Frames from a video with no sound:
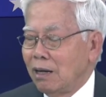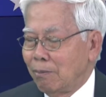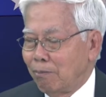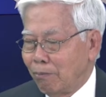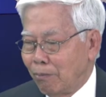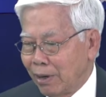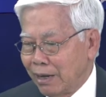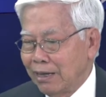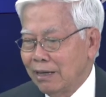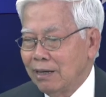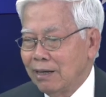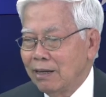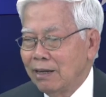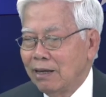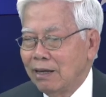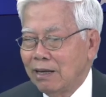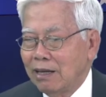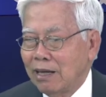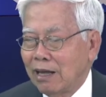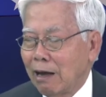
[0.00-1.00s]
Mỹ
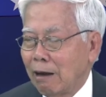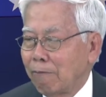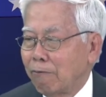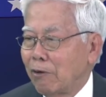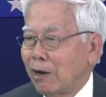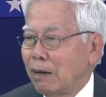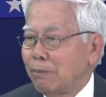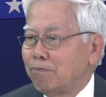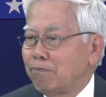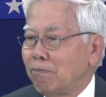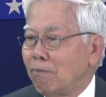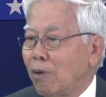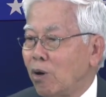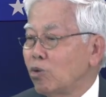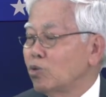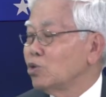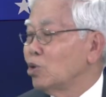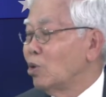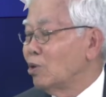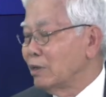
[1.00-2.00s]
và Pháp
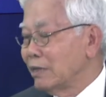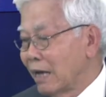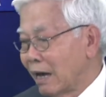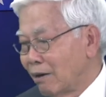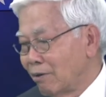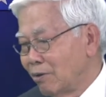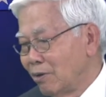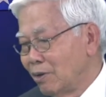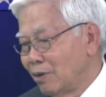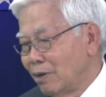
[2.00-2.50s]
mâu thuẫn nhau